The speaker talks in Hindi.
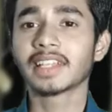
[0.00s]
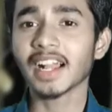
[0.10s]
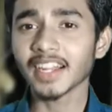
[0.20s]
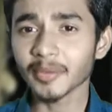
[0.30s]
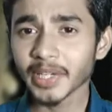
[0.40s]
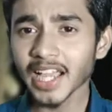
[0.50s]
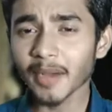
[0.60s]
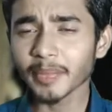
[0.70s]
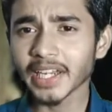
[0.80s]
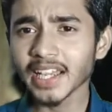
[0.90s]
क्या कभी
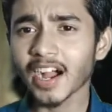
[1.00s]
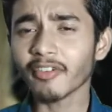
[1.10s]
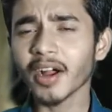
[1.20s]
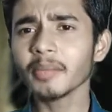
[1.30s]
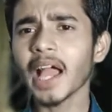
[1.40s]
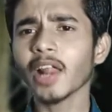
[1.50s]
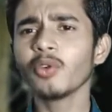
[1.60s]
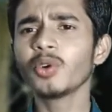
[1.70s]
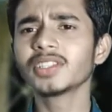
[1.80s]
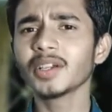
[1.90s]
आपने हवा में
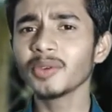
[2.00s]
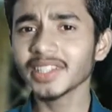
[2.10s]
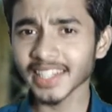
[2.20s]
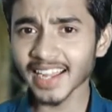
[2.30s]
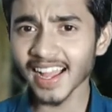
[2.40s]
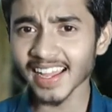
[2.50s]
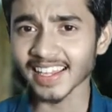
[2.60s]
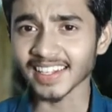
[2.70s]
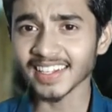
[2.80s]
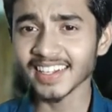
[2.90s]
आलू उगते हुए देखा
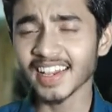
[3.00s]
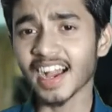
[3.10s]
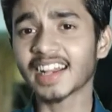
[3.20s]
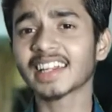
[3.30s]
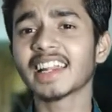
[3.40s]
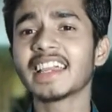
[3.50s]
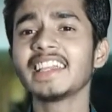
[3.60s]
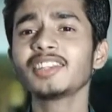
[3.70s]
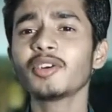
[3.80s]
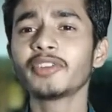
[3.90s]
है अगर
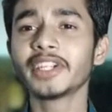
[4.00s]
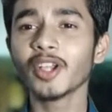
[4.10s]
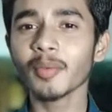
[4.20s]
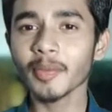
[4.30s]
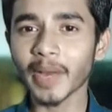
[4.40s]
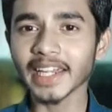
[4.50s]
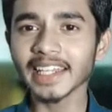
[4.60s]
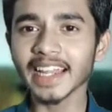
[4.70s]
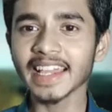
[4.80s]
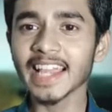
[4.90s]
नहीं तो वीडियो में
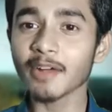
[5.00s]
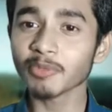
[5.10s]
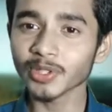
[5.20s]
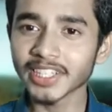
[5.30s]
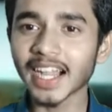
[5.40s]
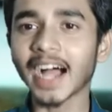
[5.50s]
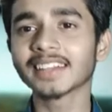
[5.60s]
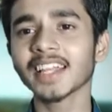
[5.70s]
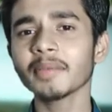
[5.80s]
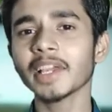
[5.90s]
बने रहें आपको
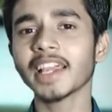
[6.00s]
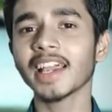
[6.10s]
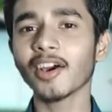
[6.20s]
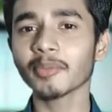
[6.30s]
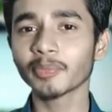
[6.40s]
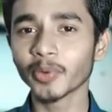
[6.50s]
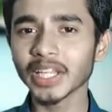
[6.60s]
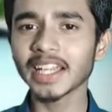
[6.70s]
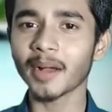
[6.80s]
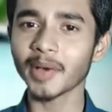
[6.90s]
दिखाते भी हैं और
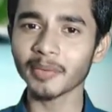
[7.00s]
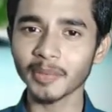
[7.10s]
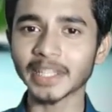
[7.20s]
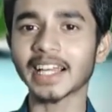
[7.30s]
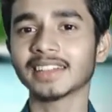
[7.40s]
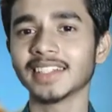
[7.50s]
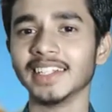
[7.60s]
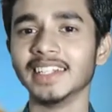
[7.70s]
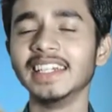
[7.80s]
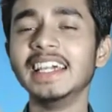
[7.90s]
पूरी खबर भी बताते
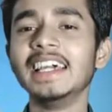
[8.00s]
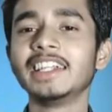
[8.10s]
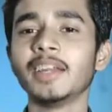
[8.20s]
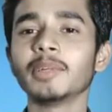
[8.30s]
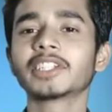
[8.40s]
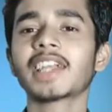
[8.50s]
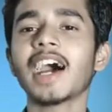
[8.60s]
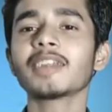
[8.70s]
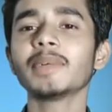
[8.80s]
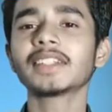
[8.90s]
हैं
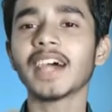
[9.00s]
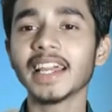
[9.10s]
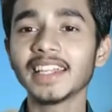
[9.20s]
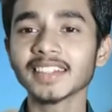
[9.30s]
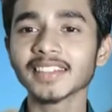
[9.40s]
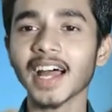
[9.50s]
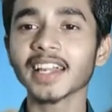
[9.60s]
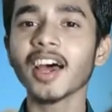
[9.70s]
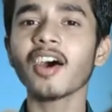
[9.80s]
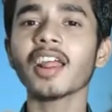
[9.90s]
नमस्कार मैं साहिल
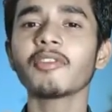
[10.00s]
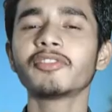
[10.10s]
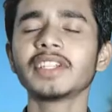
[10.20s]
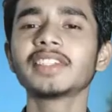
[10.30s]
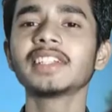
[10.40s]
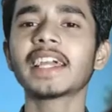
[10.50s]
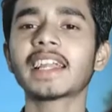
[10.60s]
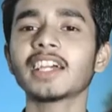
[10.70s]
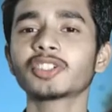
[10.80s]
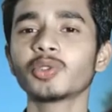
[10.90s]
अस्थाना और आप फिर से
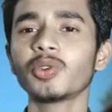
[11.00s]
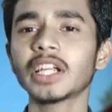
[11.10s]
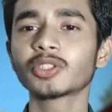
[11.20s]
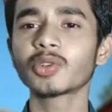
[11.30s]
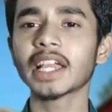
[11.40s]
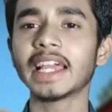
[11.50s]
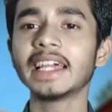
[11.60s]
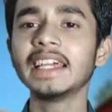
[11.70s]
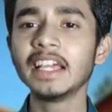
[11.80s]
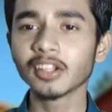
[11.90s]
देखना शुरू कर चुके
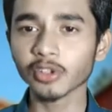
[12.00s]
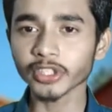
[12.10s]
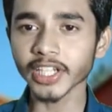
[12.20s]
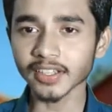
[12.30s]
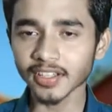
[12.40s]
हैं सोशल